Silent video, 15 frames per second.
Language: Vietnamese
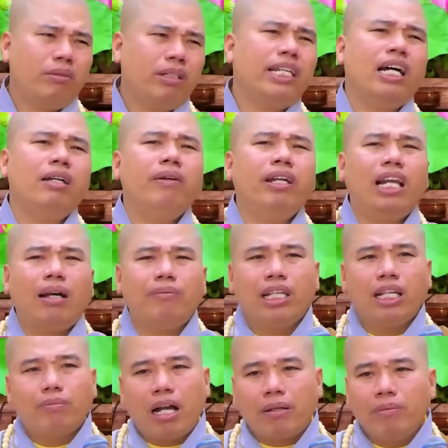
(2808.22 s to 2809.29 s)
Bây giờ quý vị làm
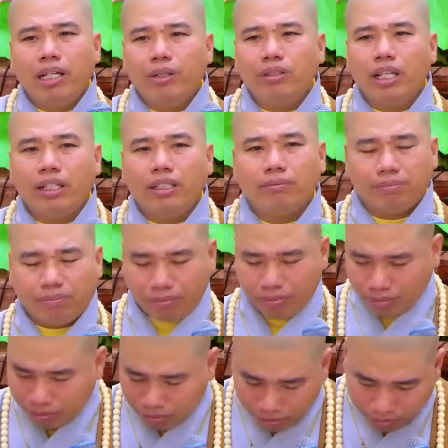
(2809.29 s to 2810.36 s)
việc bận biểu gì
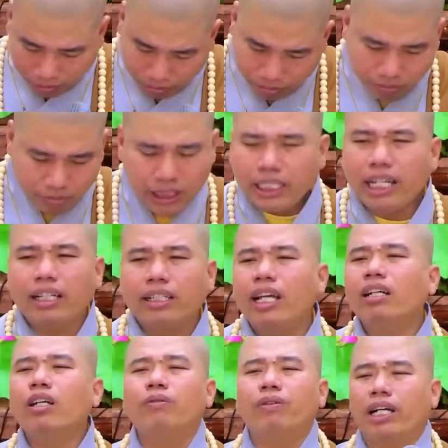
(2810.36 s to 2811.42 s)
chỉ cần
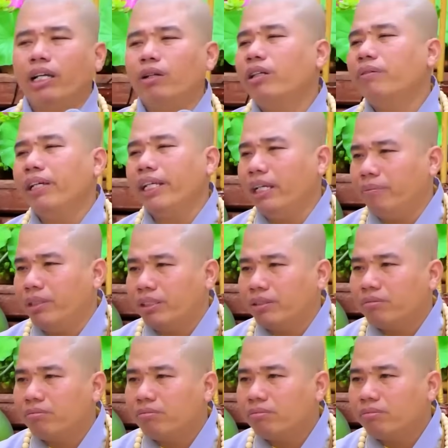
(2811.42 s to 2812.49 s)
nhớ câu Phật hiệu là bị niệm được.
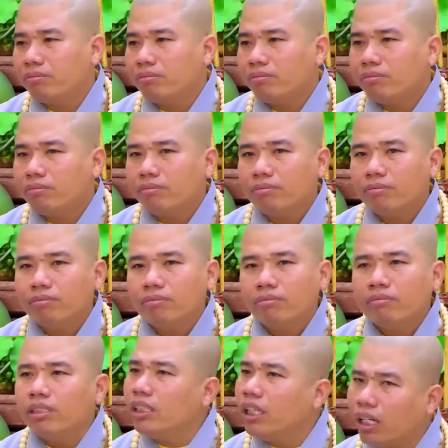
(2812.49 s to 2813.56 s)

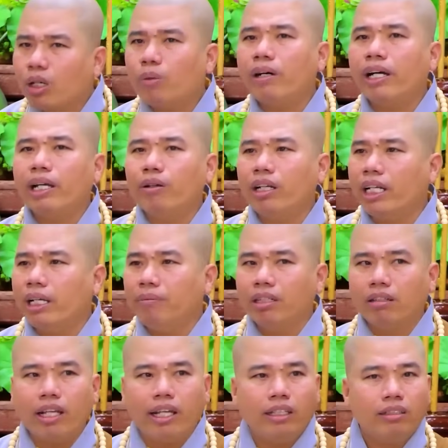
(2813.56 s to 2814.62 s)
Thì nhớ câu Phật hiệu là niệm
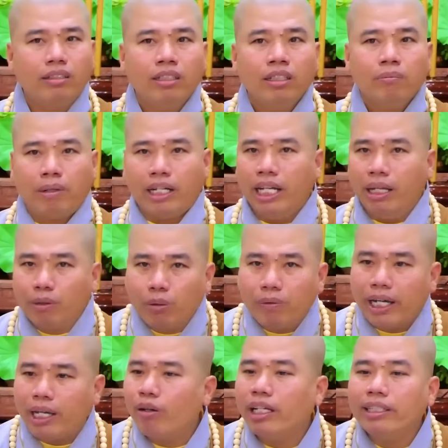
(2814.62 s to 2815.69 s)
được liền. Mà niệm câu
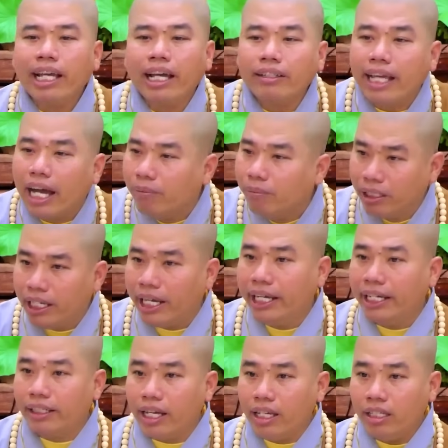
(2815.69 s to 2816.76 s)
Phật hiệu là nhắc nhở mình
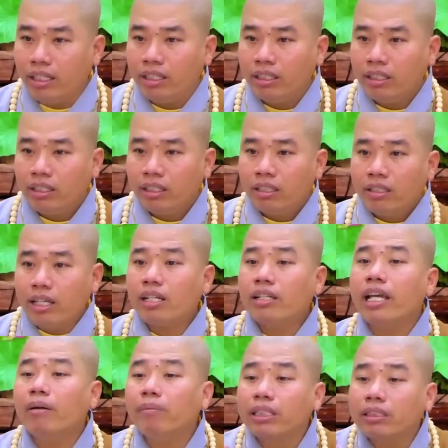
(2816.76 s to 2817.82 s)
hiền đi, nhắc
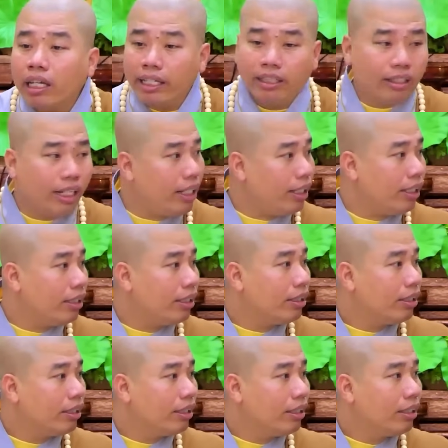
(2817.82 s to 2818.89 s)
nhở mình thiện đi,
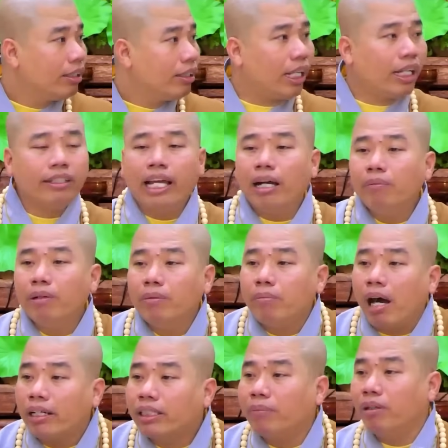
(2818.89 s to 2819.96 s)
nhắc nhở mình
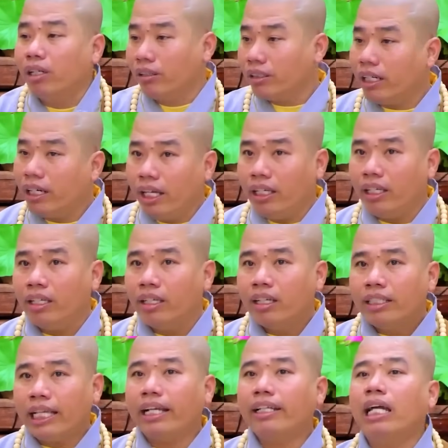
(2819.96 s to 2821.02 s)
mở tâm lượng ra đi,
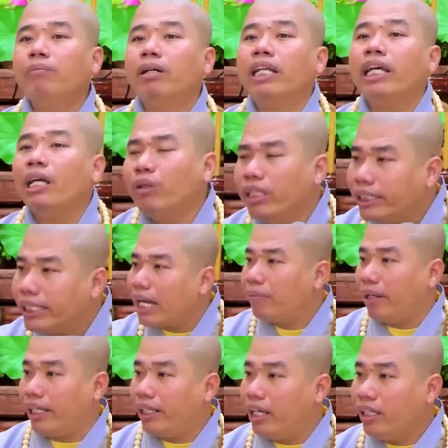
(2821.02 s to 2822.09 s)
nhắc nhở mình hiếu cha
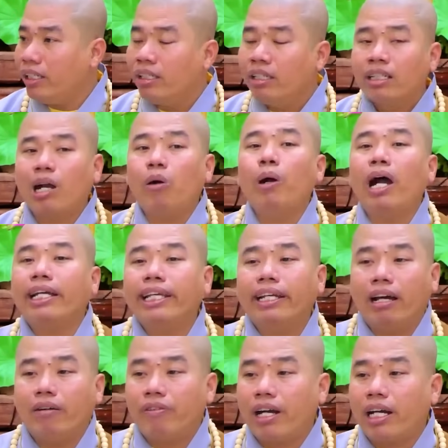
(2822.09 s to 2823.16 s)
mẹ đi. Câu A Di
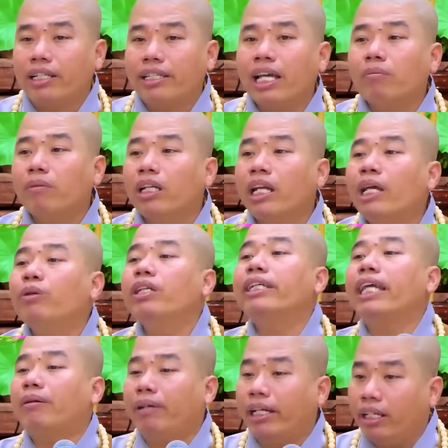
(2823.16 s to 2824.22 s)
Đà Phật là nhắc mình hiếu với
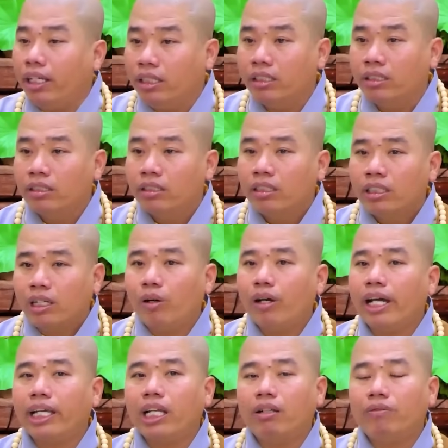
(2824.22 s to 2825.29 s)
cha mẹ đi. Câu
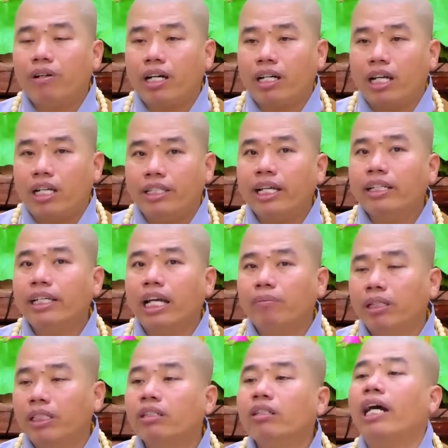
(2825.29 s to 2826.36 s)
A Di Đà Phật là nhắc nhở
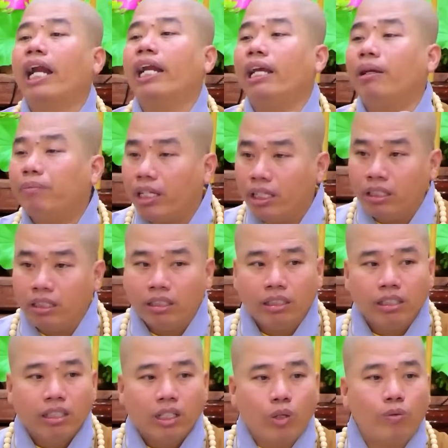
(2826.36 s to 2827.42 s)
mình thương anh em đi.
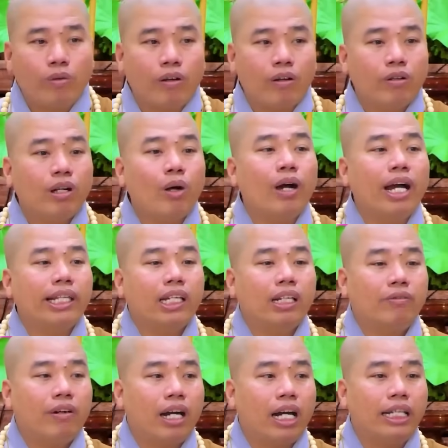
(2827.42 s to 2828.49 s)
Câu A Di
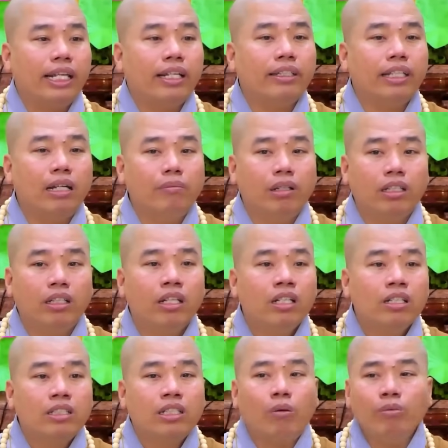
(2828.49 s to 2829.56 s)
Đà Phật là nhắc nhở mình
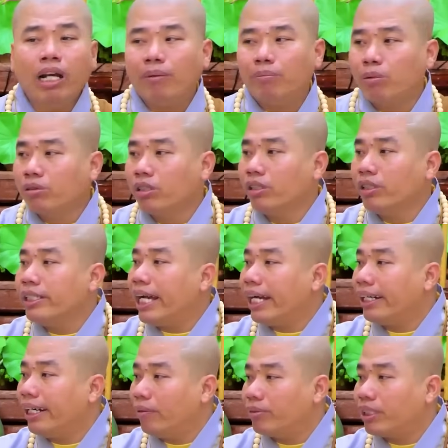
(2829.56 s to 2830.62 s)
sống là một người
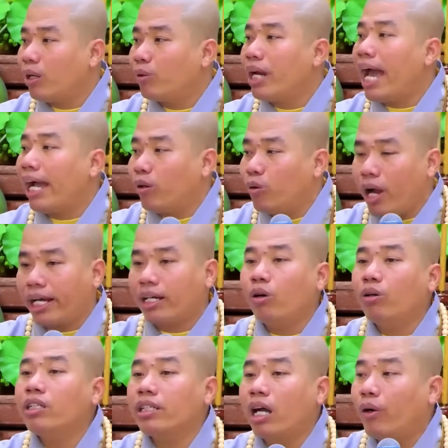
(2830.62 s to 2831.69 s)
dân làm sao đàng hoàng
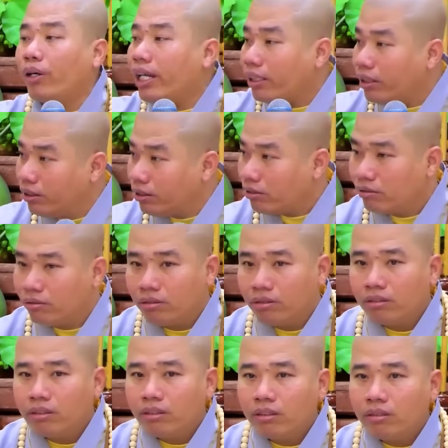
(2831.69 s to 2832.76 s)
đối với xã hội đất nước.
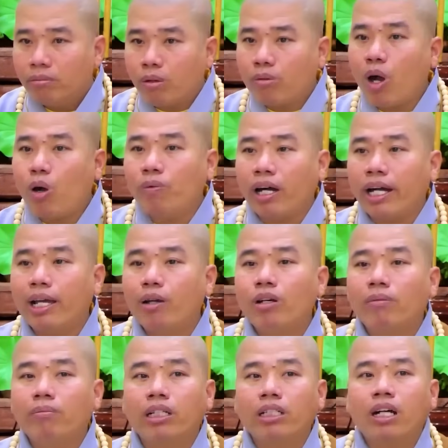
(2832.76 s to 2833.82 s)
Một câu Phật hiệu
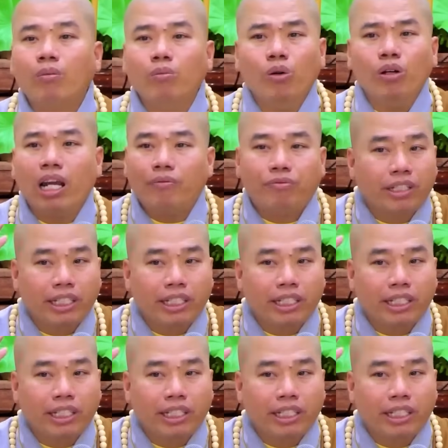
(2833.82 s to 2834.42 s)
là mình không muốn làm